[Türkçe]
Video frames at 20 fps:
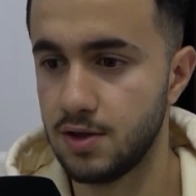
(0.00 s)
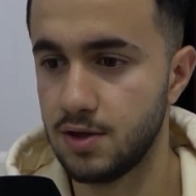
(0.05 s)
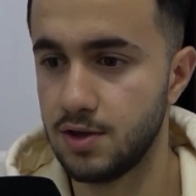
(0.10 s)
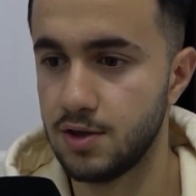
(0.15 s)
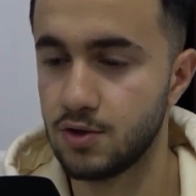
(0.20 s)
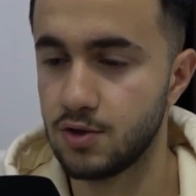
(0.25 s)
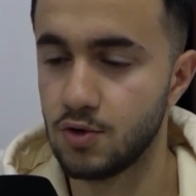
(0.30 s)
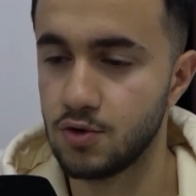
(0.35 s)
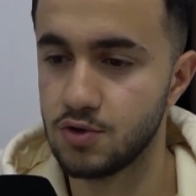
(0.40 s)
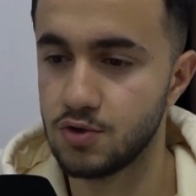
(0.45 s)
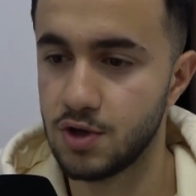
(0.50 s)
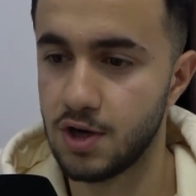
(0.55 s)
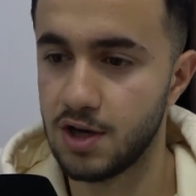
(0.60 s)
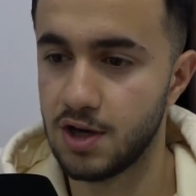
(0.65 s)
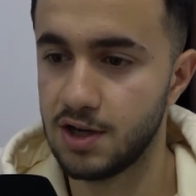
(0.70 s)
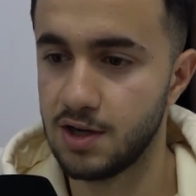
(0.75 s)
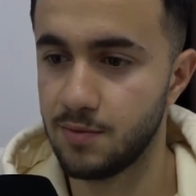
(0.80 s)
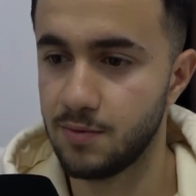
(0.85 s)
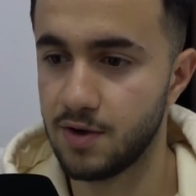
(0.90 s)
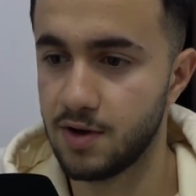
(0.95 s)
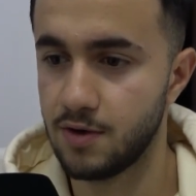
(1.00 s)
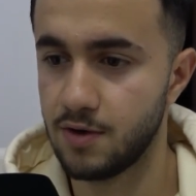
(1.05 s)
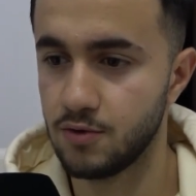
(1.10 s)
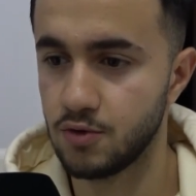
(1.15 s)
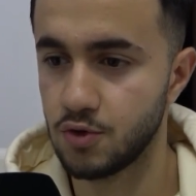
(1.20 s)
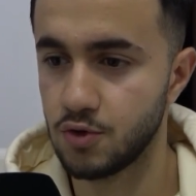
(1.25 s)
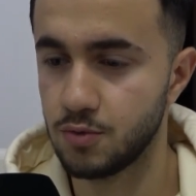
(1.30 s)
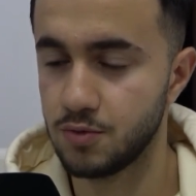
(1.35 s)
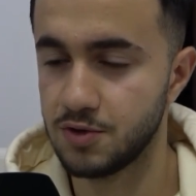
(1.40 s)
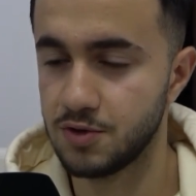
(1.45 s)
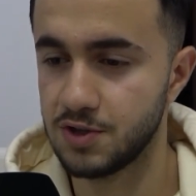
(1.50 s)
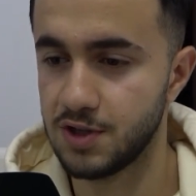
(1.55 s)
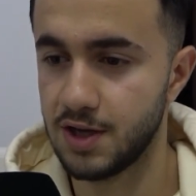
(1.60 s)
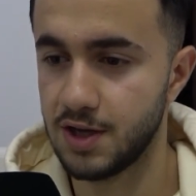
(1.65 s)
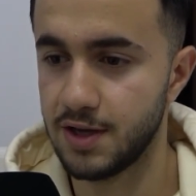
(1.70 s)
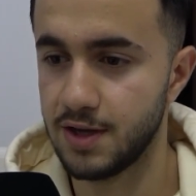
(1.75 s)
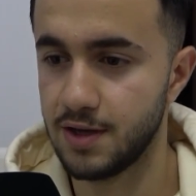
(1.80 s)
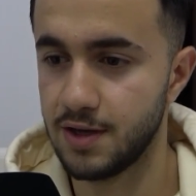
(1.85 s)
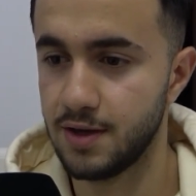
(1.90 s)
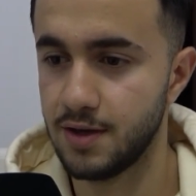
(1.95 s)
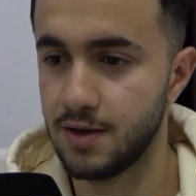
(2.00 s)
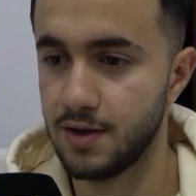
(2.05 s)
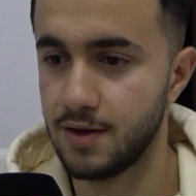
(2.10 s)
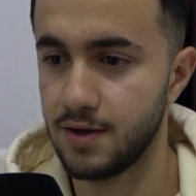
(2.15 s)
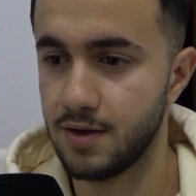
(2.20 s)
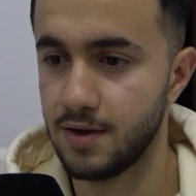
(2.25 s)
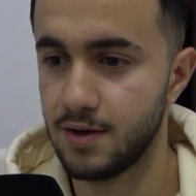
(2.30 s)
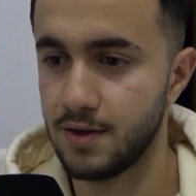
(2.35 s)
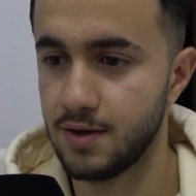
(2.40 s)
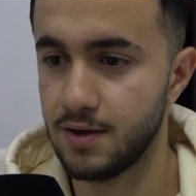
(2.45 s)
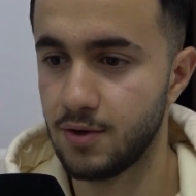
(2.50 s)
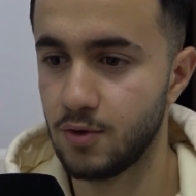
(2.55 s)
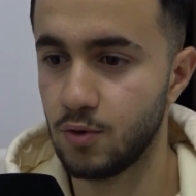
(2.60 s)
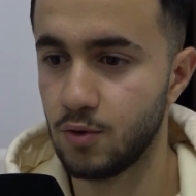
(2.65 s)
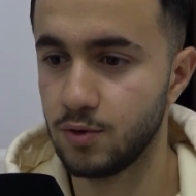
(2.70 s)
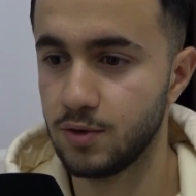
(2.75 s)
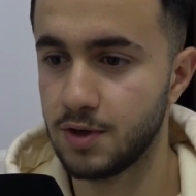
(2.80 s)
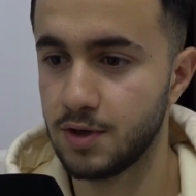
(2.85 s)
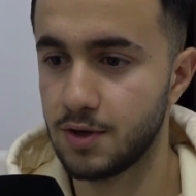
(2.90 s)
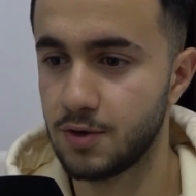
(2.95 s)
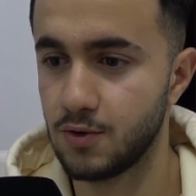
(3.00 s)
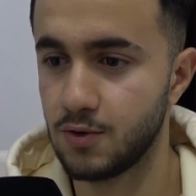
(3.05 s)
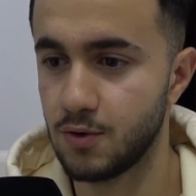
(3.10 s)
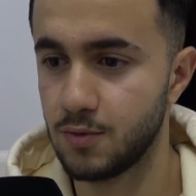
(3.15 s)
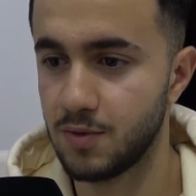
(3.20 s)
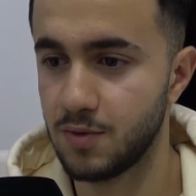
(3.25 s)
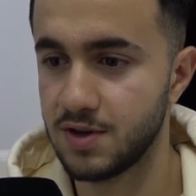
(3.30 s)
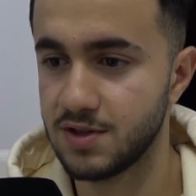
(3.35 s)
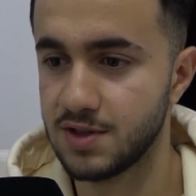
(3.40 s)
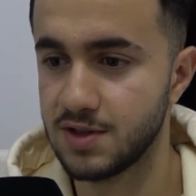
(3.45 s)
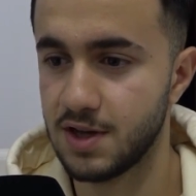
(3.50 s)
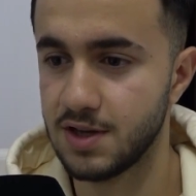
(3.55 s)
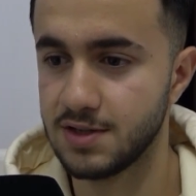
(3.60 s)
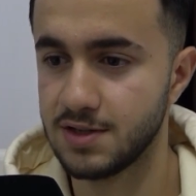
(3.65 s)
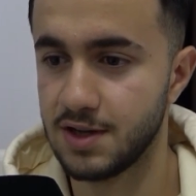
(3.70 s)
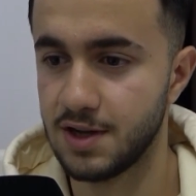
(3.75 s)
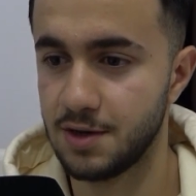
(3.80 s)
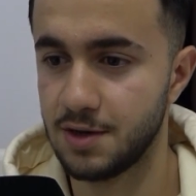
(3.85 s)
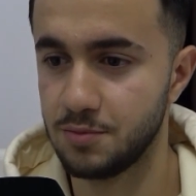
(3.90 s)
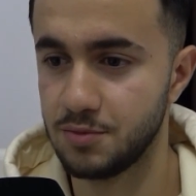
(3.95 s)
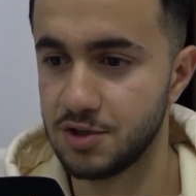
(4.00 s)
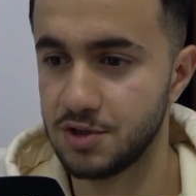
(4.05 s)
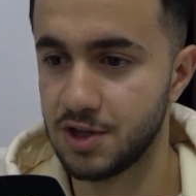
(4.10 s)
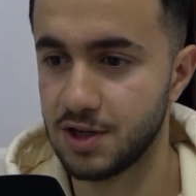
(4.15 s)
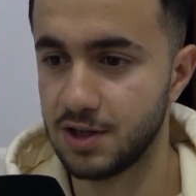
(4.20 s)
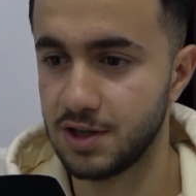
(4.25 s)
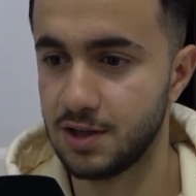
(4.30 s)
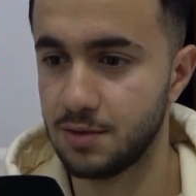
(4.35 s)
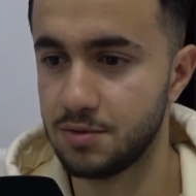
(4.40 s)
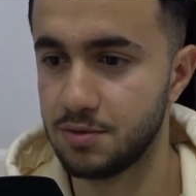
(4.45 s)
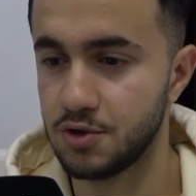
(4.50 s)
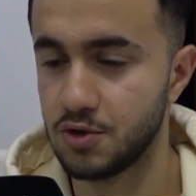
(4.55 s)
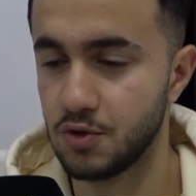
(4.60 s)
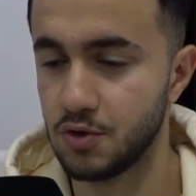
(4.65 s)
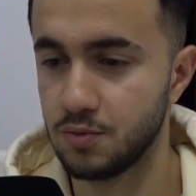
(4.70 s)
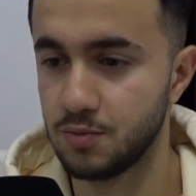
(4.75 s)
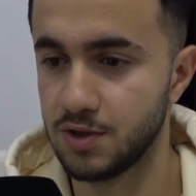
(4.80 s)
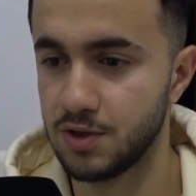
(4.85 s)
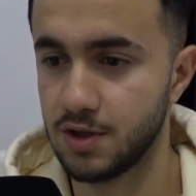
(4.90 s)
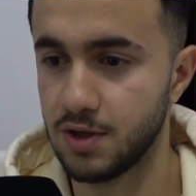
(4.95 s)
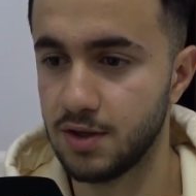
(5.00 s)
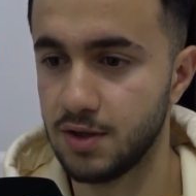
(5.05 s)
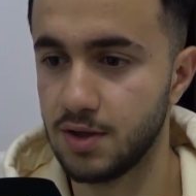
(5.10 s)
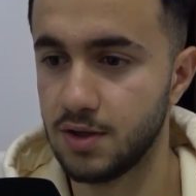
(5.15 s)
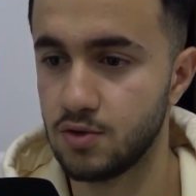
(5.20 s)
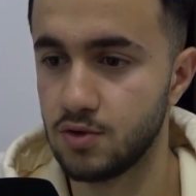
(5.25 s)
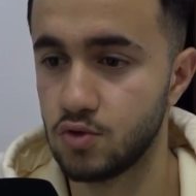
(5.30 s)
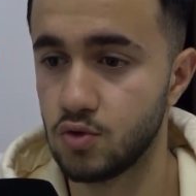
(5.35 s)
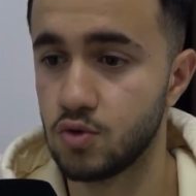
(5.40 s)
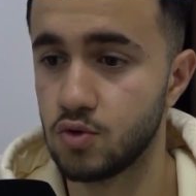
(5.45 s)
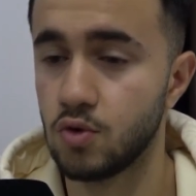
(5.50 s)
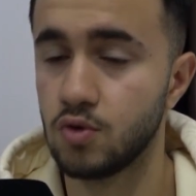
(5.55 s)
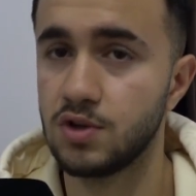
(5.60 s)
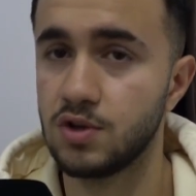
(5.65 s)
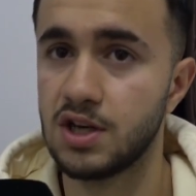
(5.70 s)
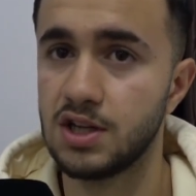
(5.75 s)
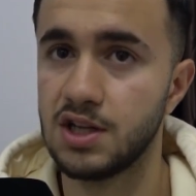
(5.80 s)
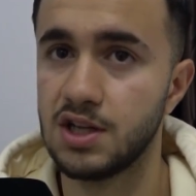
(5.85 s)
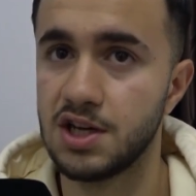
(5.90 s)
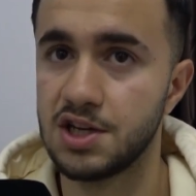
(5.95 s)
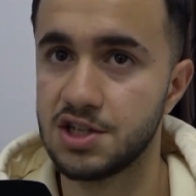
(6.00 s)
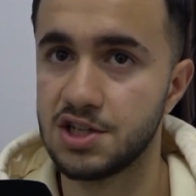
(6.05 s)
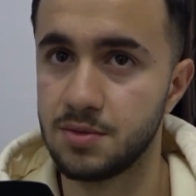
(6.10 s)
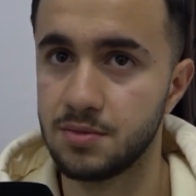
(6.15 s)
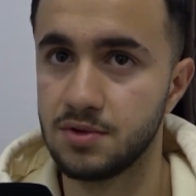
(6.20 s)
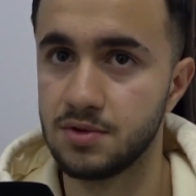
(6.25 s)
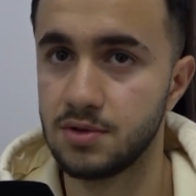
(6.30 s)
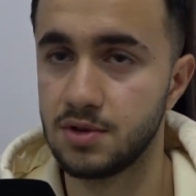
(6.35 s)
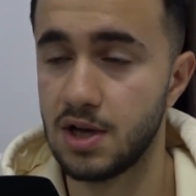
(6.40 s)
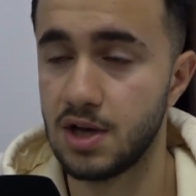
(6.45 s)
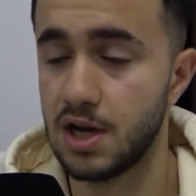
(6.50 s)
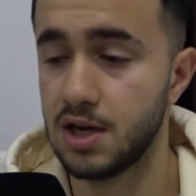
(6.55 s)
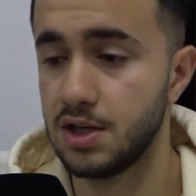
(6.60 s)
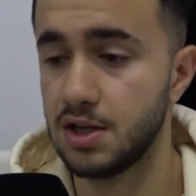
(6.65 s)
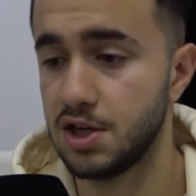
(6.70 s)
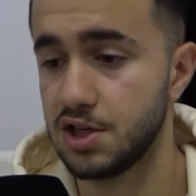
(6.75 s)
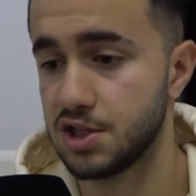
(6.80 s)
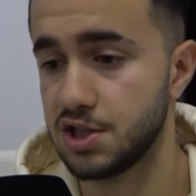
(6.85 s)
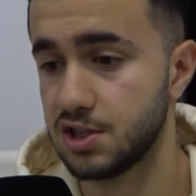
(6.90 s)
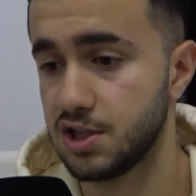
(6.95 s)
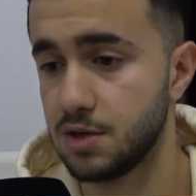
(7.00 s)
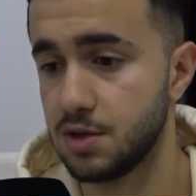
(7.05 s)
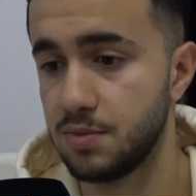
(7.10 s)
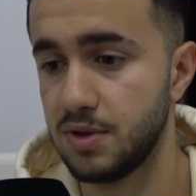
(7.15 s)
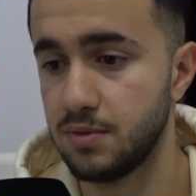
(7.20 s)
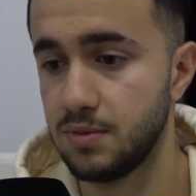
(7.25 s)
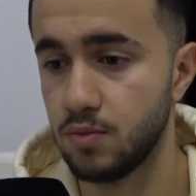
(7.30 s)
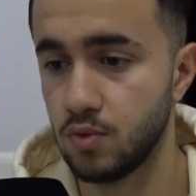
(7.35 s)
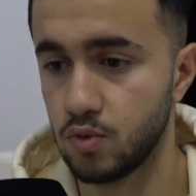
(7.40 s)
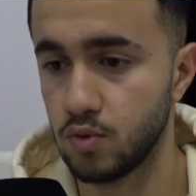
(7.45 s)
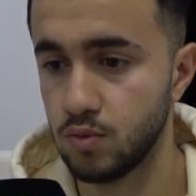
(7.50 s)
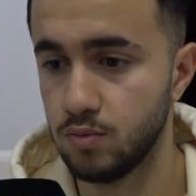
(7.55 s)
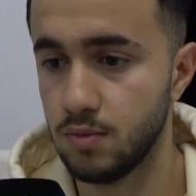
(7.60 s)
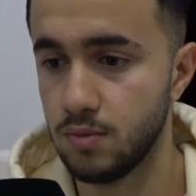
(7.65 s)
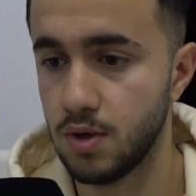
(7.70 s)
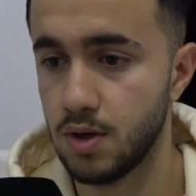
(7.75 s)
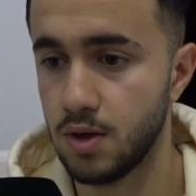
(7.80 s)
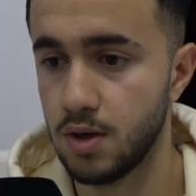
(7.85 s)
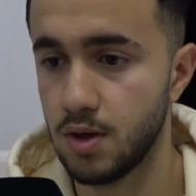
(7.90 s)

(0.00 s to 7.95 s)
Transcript: İlk önce aileme kavuşup işte onları görmek sağ salim bir şekilde bir şey olmadan. Çünkü onların da yaşamın yani yaşadığını bilmiyordum.